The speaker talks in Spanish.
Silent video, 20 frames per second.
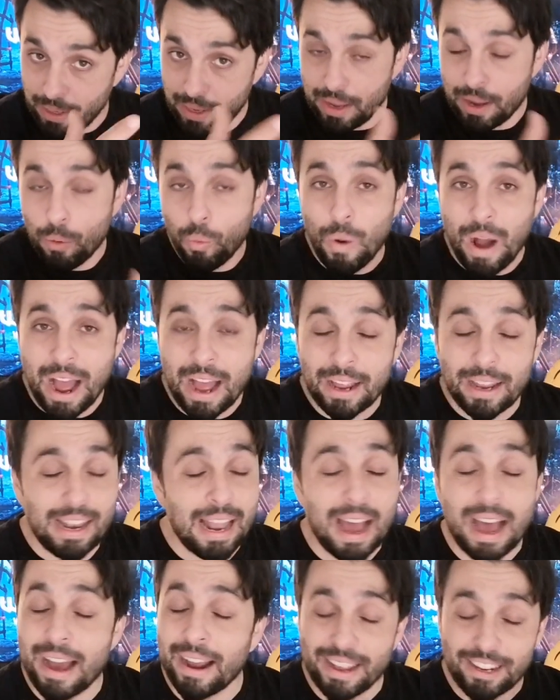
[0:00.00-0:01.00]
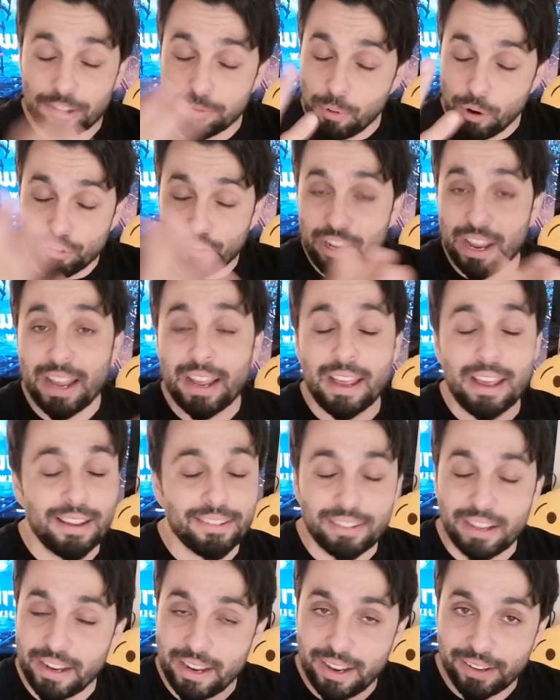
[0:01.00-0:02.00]
eh, One, la Xbox
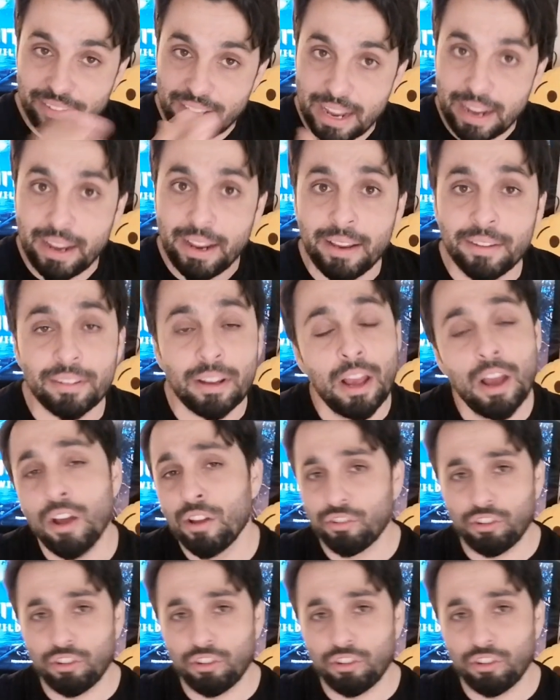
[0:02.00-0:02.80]
e, eh, Series X,